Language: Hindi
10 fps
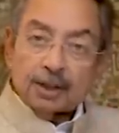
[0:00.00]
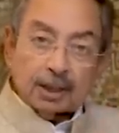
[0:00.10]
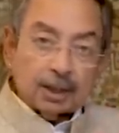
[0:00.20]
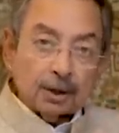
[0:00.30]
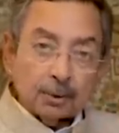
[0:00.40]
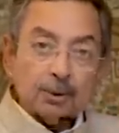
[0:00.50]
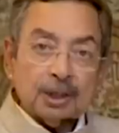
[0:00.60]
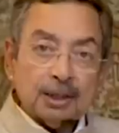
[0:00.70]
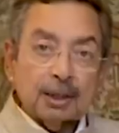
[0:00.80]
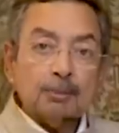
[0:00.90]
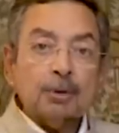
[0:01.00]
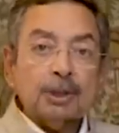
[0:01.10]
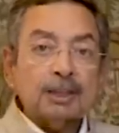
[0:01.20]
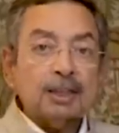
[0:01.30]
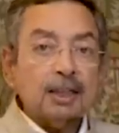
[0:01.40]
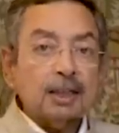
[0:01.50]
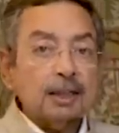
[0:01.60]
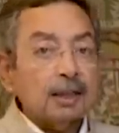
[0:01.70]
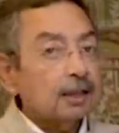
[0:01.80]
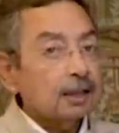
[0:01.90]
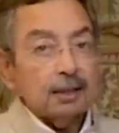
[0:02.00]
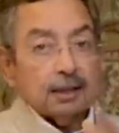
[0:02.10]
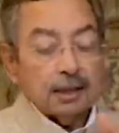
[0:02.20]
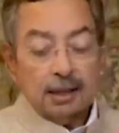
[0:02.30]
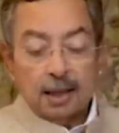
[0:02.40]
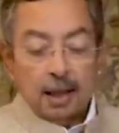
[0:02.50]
जनता हो सकता है आपको तीसरा कार्यकाल ना दे